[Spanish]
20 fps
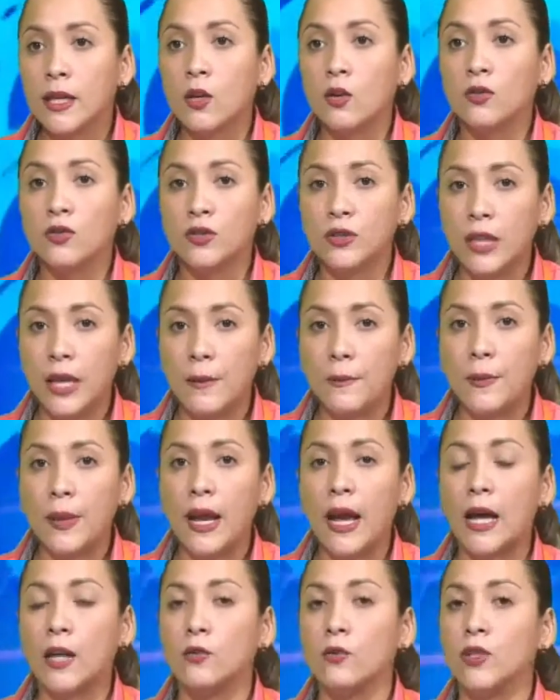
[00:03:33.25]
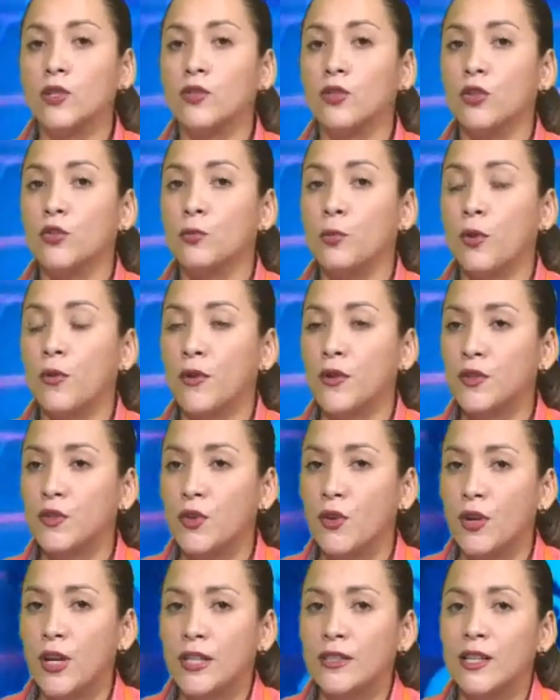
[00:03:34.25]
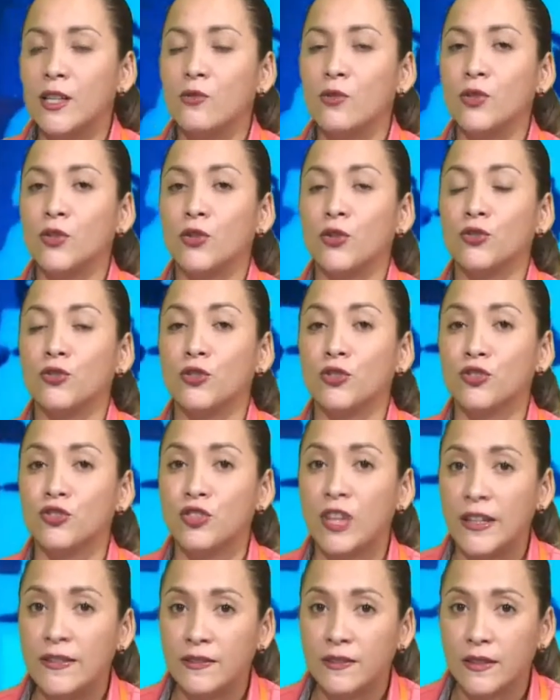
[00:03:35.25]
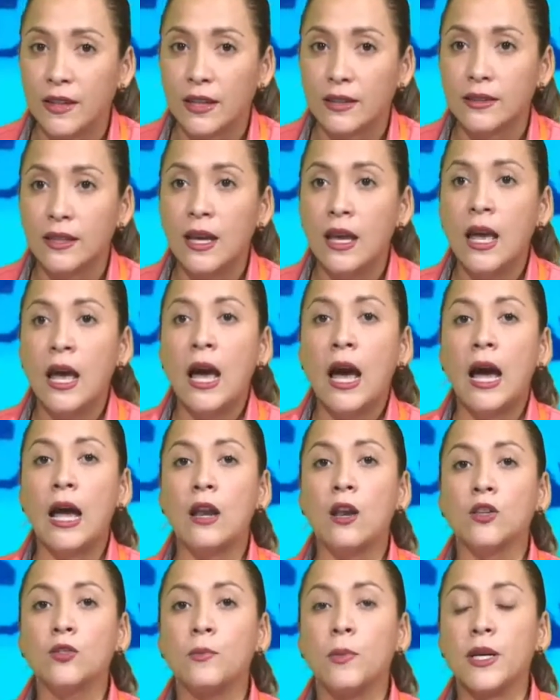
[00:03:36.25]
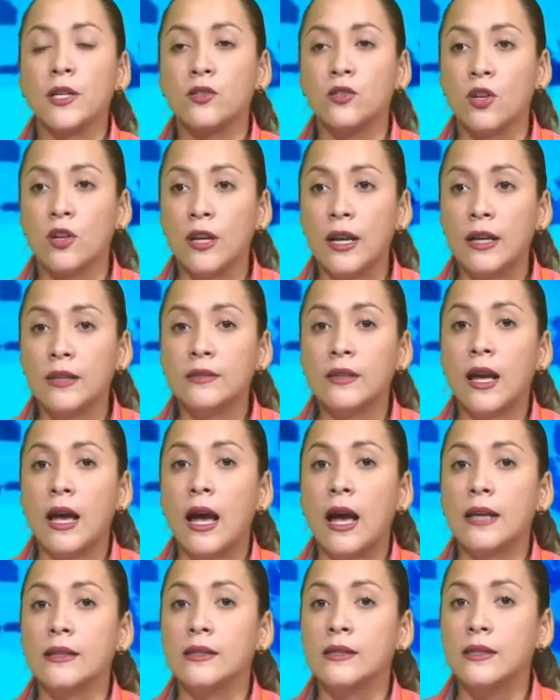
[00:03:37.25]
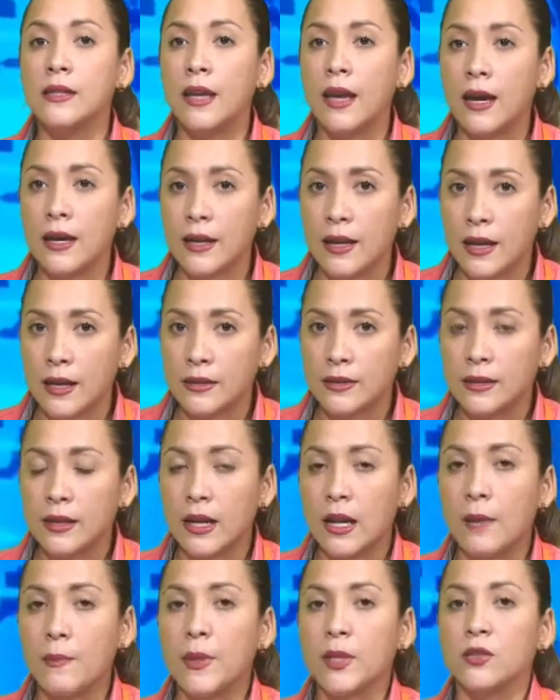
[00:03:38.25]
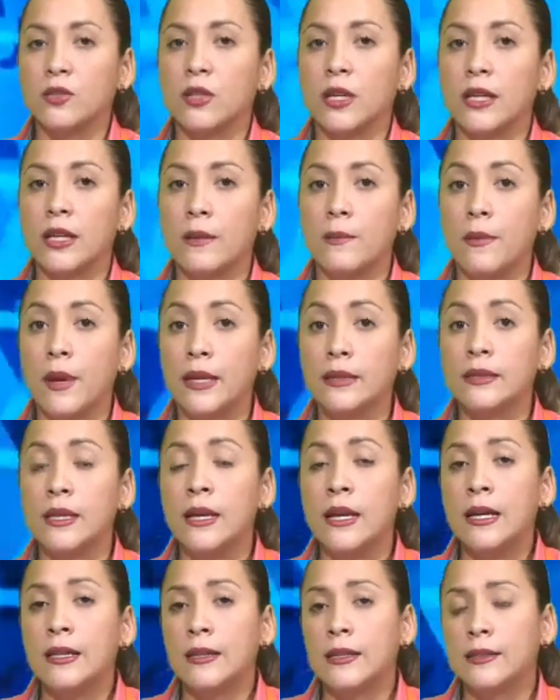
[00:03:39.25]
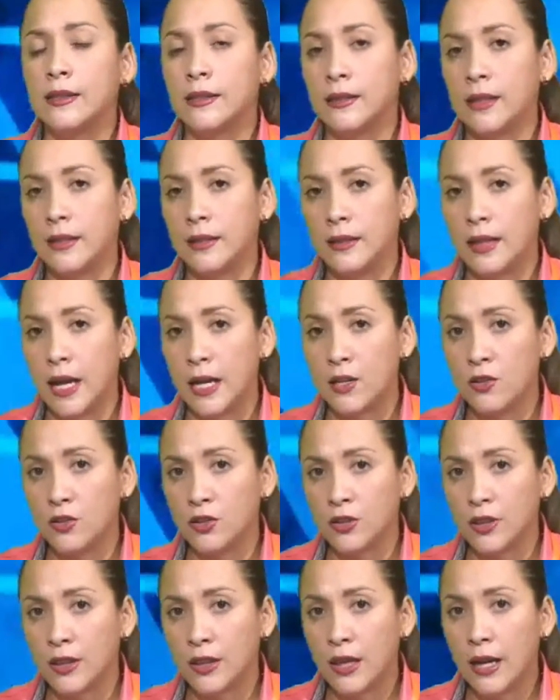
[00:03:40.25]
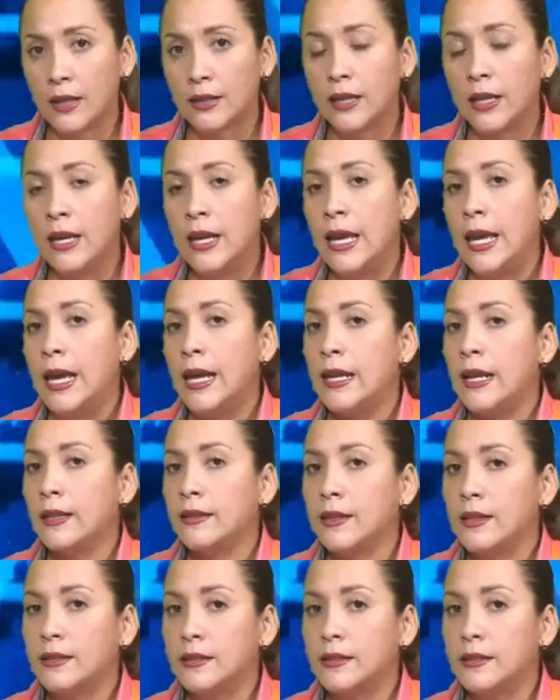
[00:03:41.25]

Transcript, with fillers: se contempla a nuestros profesores, a nuestros docentes, a las personas ancianas, a las personas de más de 70 años de edad. En la